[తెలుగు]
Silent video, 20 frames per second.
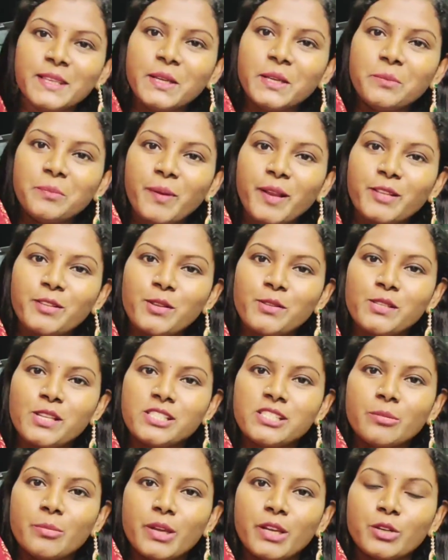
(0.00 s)
దీని ప్రైస్
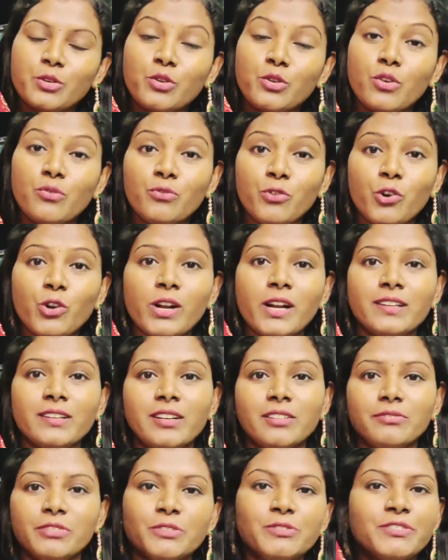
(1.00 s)
వచ్చేసి మనకు ఫోర్
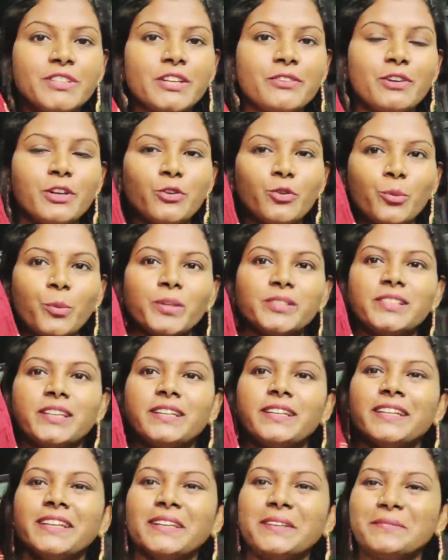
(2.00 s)
హండ్రెడ్ ఫిఫ్టీ వన్ రూపీస్
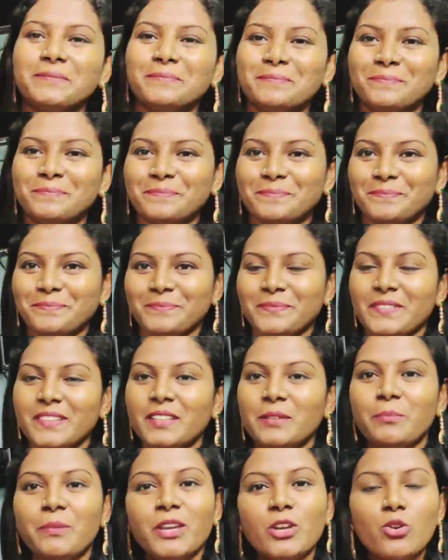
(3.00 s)
అండి
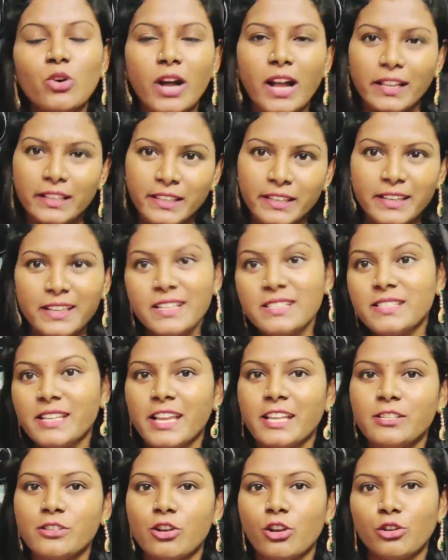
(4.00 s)
మీకు అన్ని
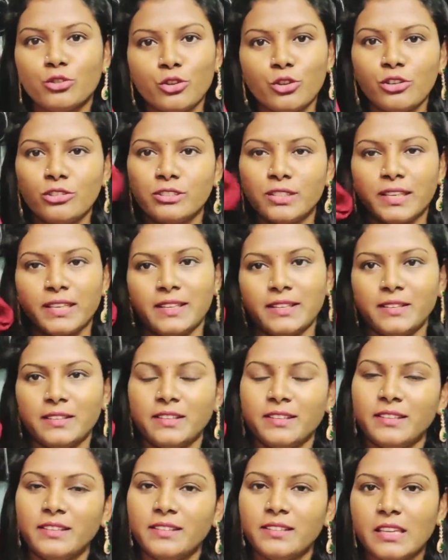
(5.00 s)
సైజులో దొరుకుతాయి
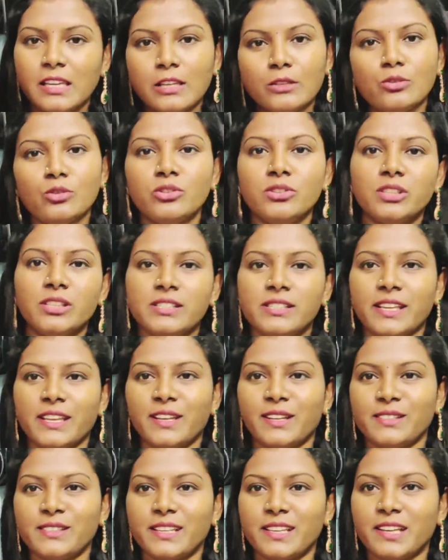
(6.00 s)
ఏ కుర్తీస్
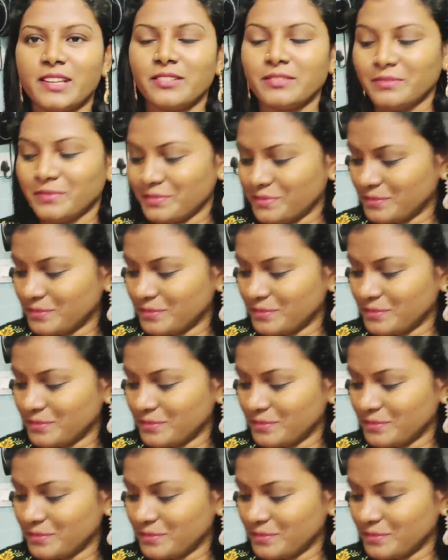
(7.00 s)
అయినా సరే